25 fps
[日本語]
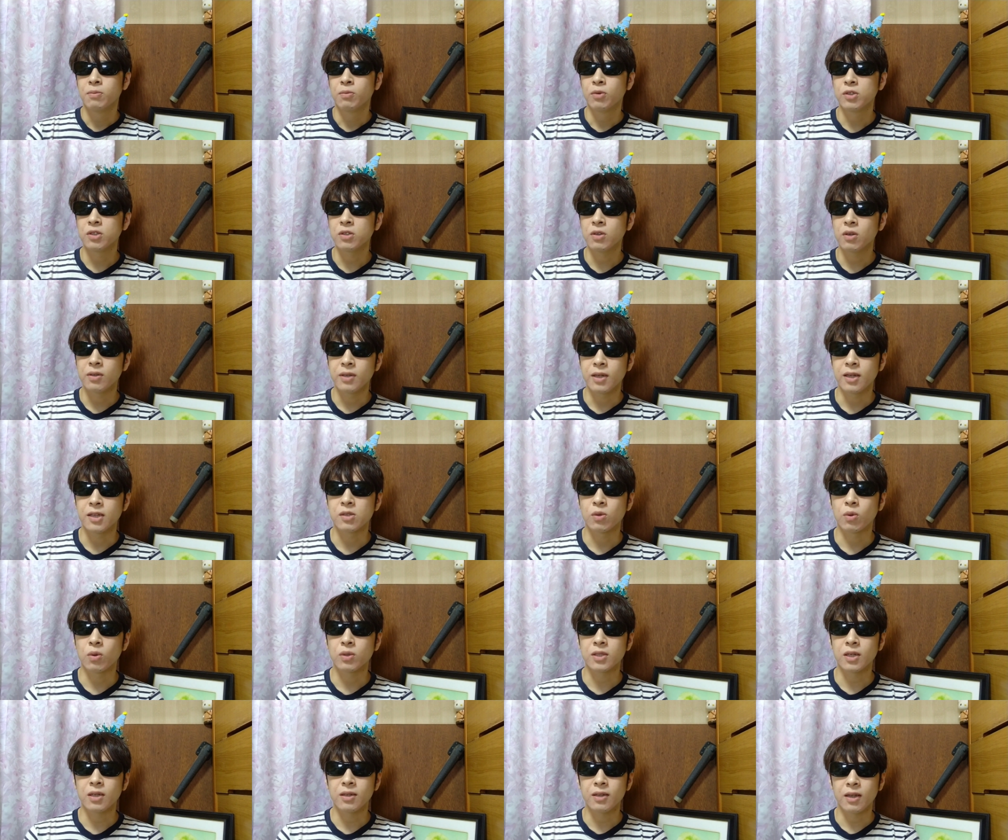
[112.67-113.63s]
もちろんね、
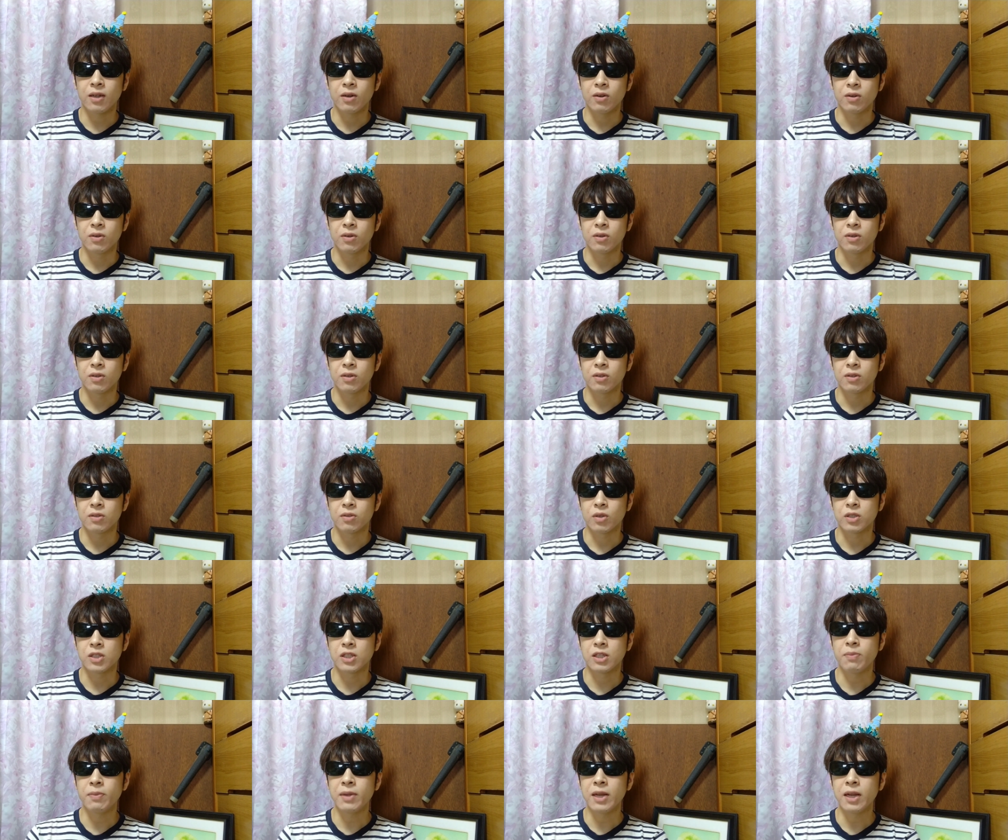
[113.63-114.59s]
そこチャンネルと
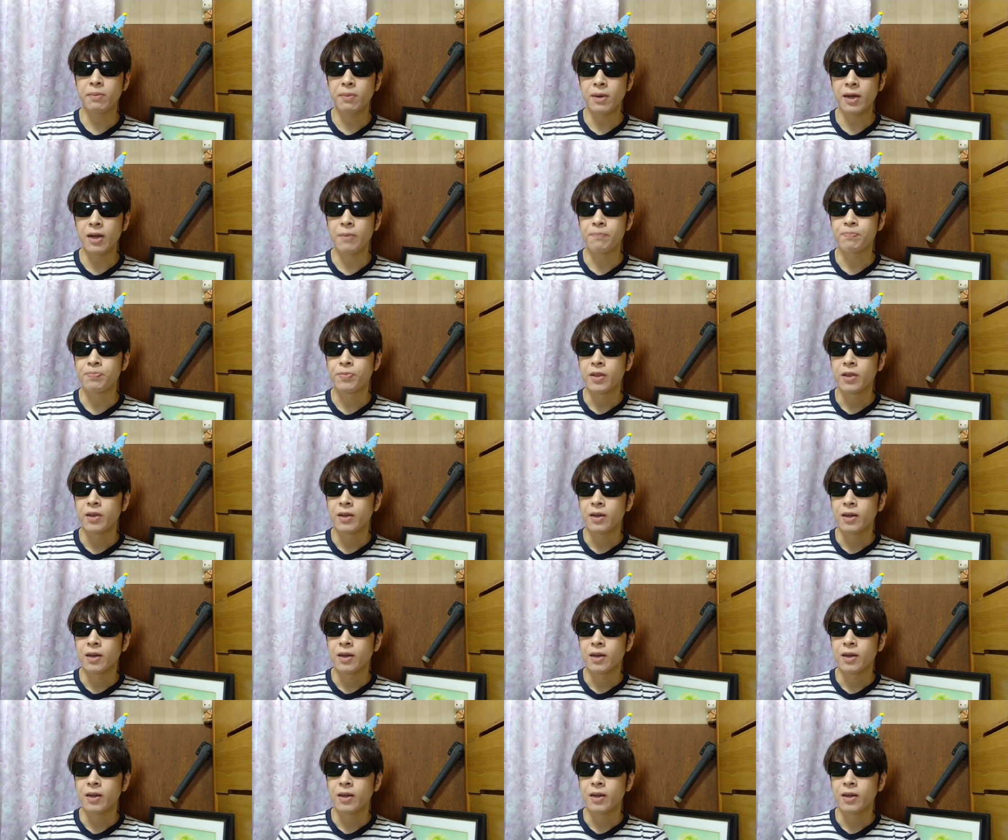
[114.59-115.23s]
してみれば、